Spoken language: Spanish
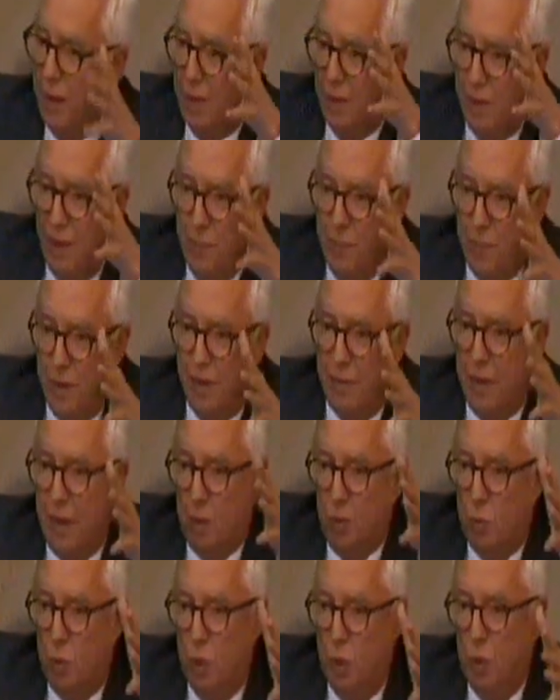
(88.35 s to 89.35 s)
que esa empresa
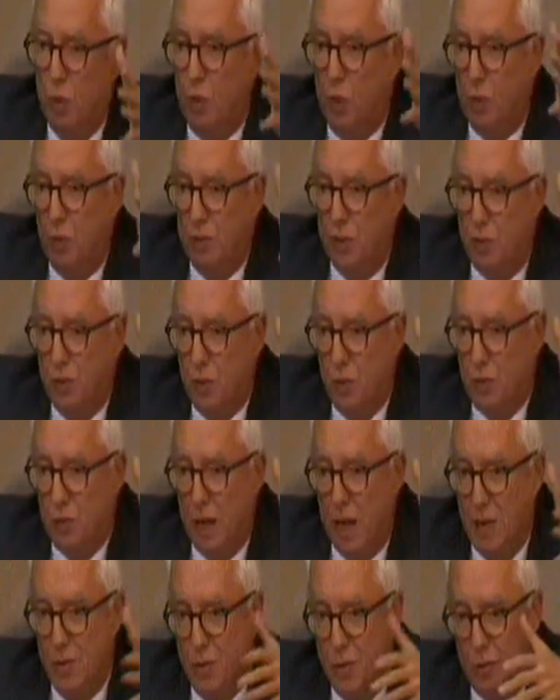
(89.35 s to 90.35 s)
actuó en todos estos
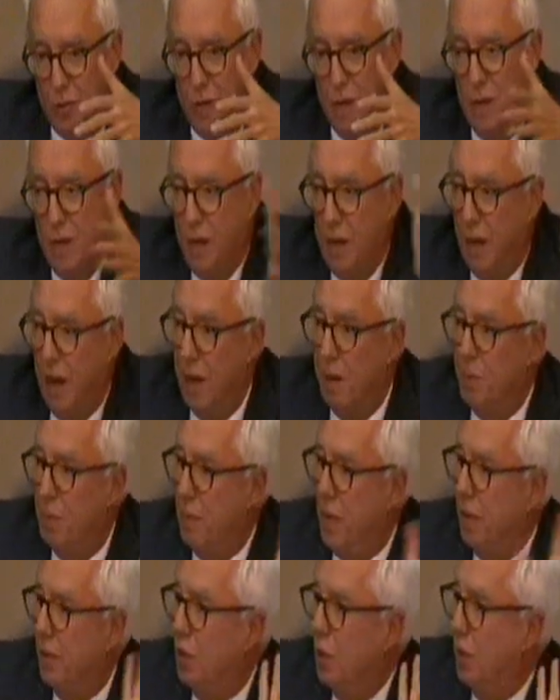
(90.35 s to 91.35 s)
años en
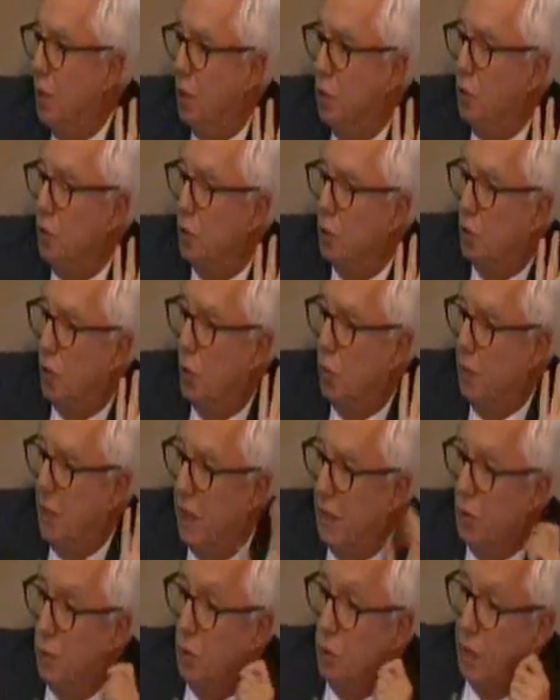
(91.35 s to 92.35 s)
medio de unos
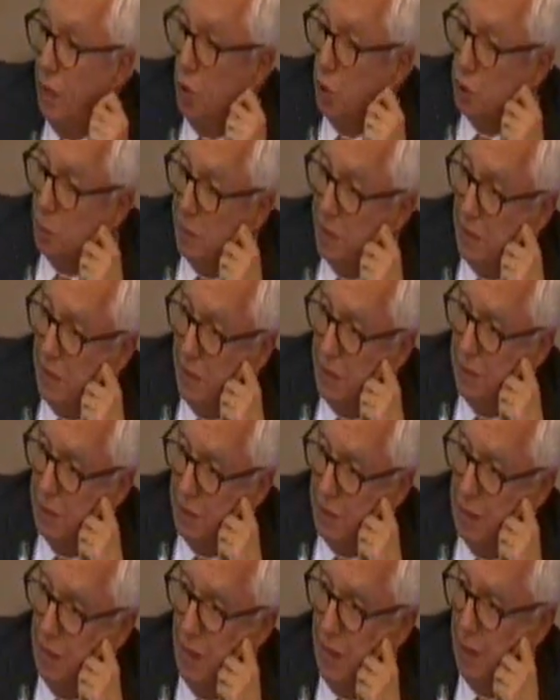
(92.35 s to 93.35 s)
gobiernos de dos
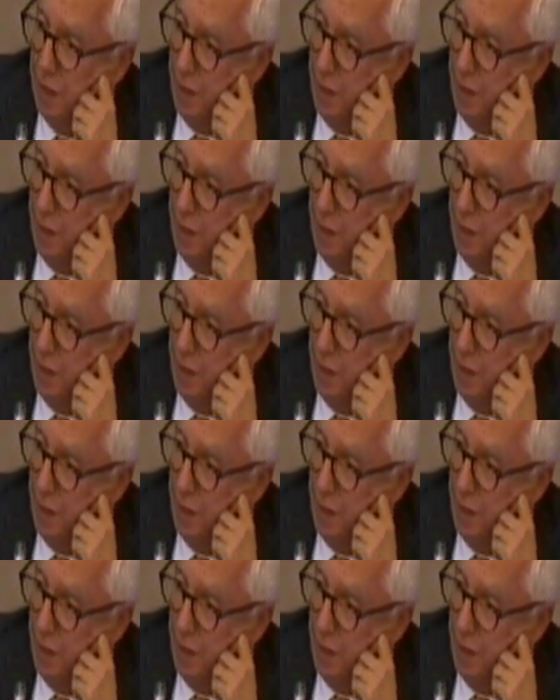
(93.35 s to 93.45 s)
presidencias de la